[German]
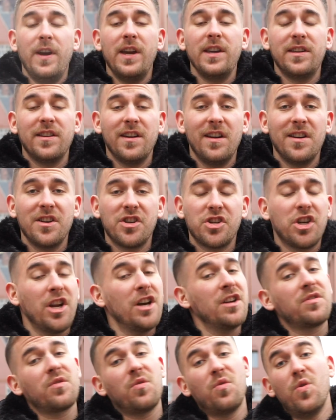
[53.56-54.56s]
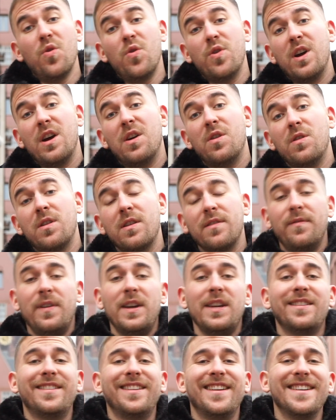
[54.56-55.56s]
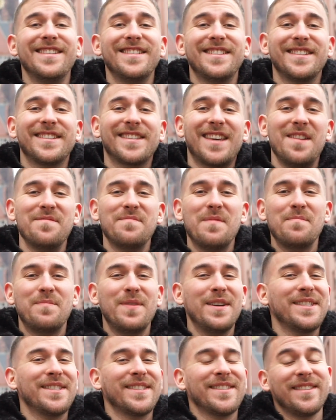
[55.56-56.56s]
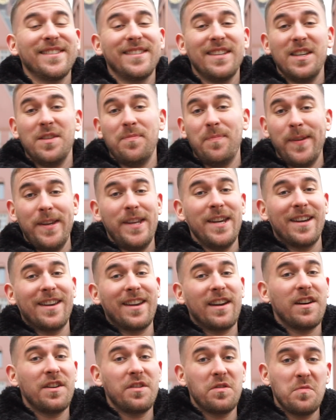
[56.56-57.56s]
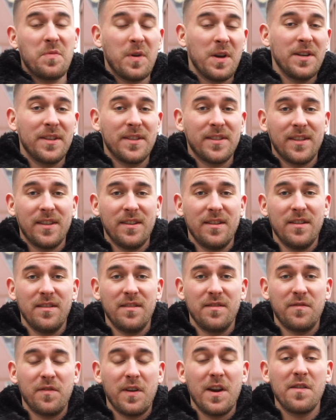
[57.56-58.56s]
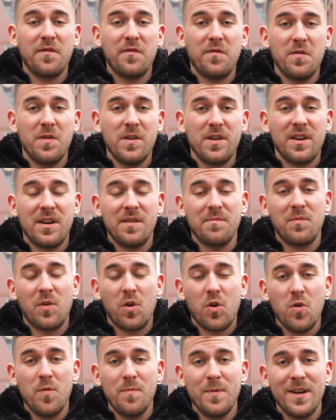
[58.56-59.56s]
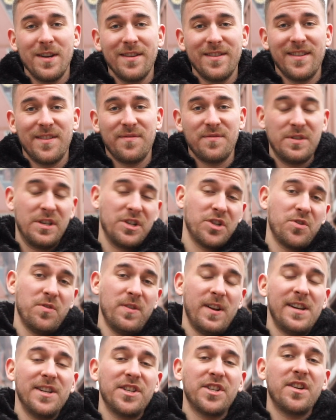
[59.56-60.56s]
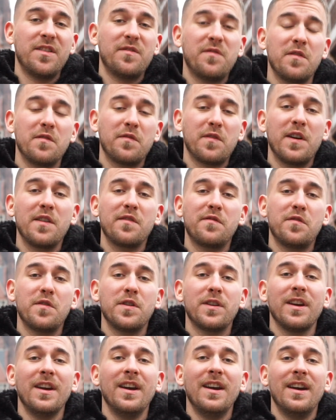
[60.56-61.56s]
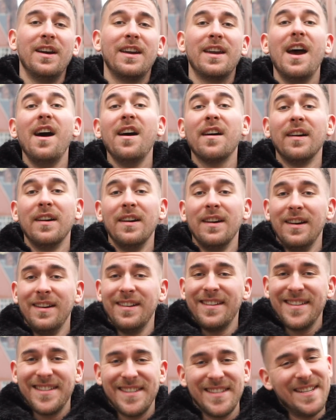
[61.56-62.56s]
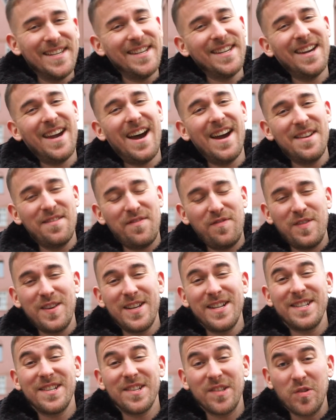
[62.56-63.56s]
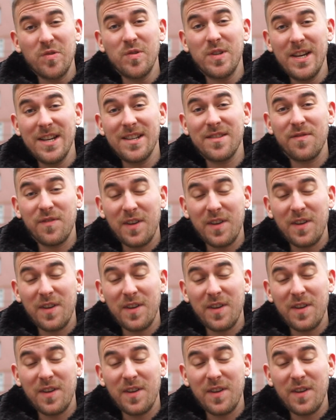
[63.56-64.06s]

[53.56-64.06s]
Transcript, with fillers: welcher Stadt oder auch in welchem Land ist Game am besten? Ich bin hier gerade übrigens in Frankfurt am Römer, in der wunderschönen Altstadt von Frankfurt. Ja, das ist eine, eine viel diskutierte